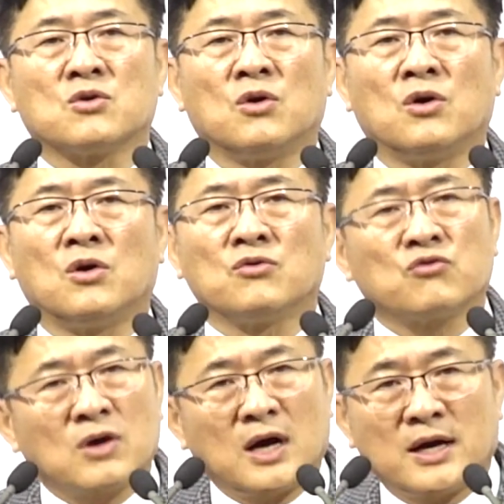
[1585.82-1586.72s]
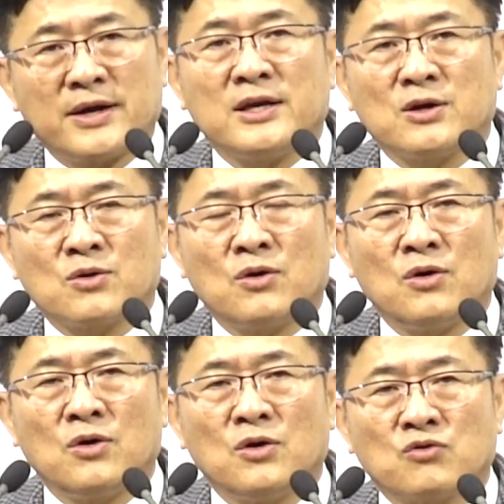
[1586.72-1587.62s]
있고 누가 아래에 있고
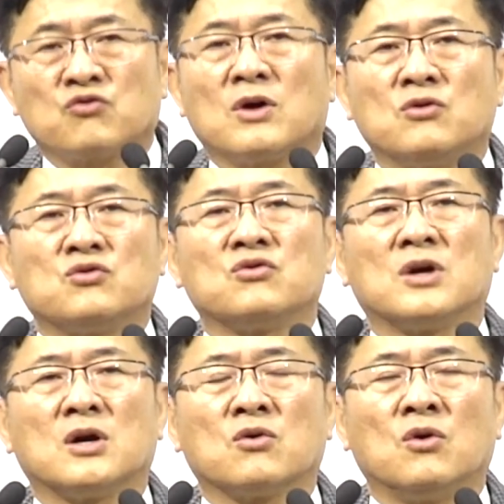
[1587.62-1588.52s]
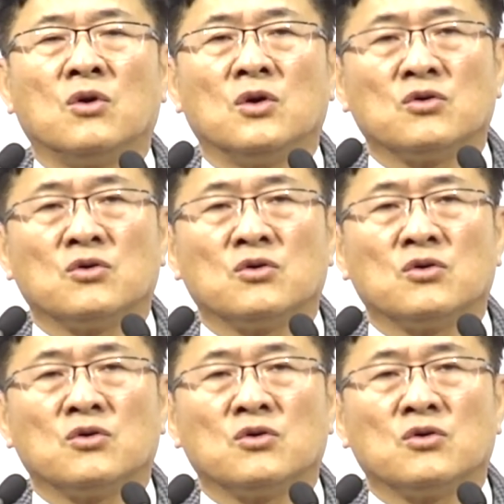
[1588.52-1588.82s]
누가 우등하고